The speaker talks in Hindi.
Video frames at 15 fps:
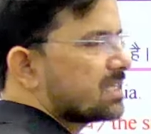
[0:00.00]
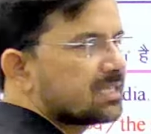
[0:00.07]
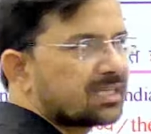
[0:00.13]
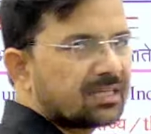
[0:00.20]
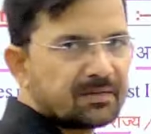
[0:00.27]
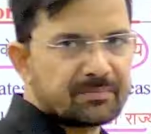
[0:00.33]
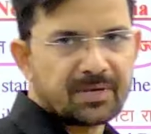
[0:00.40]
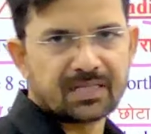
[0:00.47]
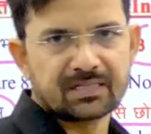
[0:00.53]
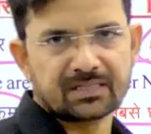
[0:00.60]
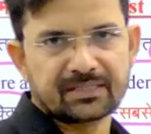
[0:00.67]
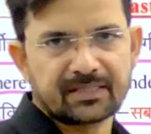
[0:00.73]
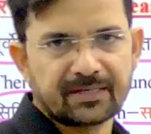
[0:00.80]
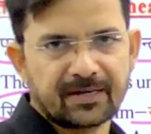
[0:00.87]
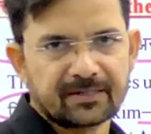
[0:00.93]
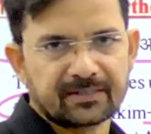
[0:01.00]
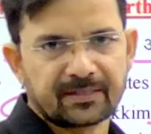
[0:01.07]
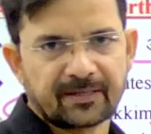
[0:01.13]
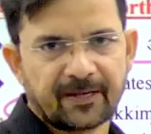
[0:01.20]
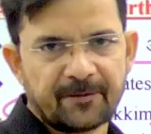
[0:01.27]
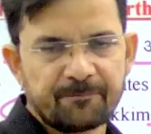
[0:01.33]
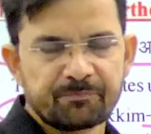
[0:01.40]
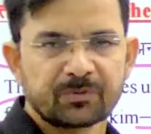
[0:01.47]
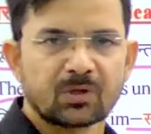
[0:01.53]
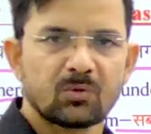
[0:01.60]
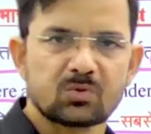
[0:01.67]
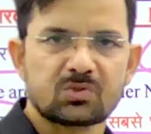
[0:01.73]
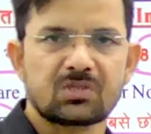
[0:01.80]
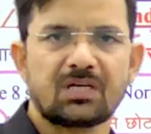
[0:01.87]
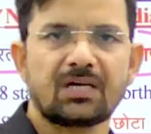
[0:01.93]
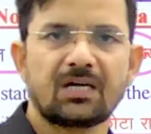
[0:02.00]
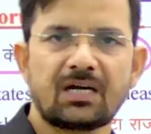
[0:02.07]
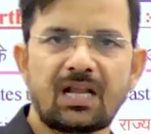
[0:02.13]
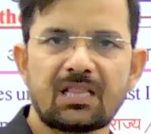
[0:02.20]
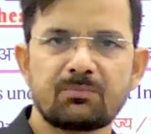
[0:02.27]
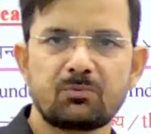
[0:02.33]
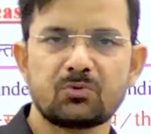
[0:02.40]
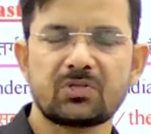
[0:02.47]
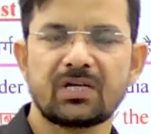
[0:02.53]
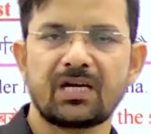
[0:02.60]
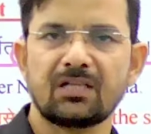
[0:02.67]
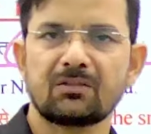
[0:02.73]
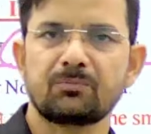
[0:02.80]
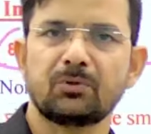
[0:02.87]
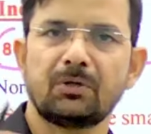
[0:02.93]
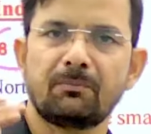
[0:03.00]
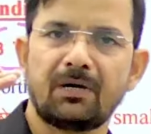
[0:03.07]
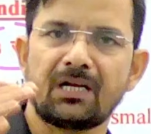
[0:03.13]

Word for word: सिक्किम याद रखिएगा ठीक है उस तरह अगर राज्य पूछेगा तो पूरे